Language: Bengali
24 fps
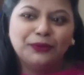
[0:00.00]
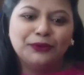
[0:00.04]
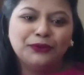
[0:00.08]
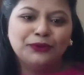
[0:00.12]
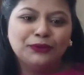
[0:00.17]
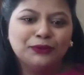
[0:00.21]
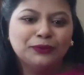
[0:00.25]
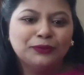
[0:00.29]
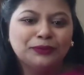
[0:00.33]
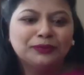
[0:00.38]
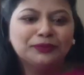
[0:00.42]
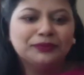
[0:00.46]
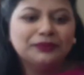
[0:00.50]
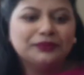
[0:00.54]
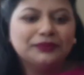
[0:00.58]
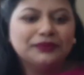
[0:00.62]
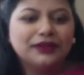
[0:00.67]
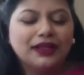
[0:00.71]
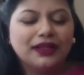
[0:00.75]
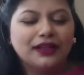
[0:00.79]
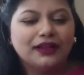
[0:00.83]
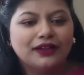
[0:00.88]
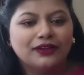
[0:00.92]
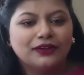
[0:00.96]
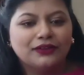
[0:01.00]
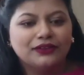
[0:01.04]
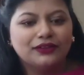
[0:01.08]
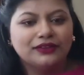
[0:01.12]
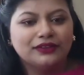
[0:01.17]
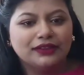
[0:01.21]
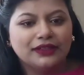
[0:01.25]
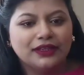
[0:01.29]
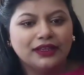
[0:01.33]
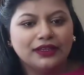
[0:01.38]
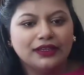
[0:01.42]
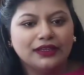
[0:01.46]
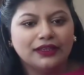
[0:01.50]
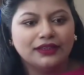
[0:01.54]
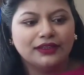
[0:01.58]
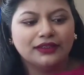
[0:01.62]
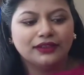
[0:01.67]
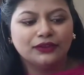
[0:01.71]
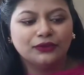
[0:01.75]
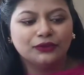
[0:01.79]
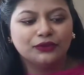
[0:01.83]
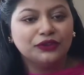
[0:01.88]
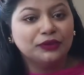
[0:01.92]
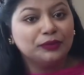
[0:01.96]
প্রথম হচ্ছে যে
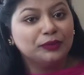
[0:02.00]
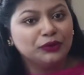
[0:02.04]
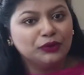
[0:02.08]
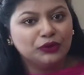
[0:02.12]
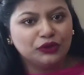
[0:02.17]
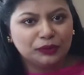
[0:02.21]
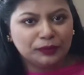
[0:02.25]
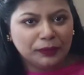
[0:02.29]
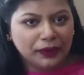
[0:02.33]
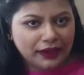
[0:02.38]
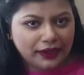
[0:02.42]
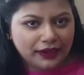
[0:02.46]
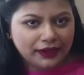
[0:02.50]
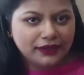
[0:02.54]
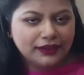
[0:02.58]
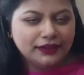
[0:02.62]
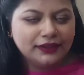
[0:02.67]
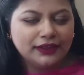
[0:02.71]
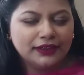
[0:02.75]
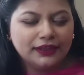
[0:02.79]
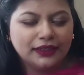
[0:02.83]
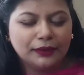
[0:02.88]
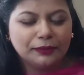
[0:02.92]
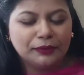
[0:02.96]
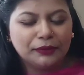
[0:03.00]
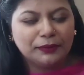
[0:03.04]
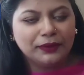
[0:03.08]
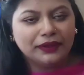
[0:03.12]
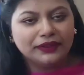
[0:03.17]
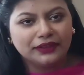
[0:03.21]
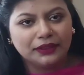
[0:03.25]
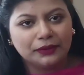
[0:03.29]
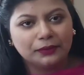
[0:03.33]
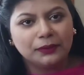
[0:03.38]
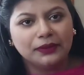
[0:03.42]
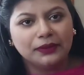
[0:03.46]
রোজ বিউটি পার্লার আমার বাসার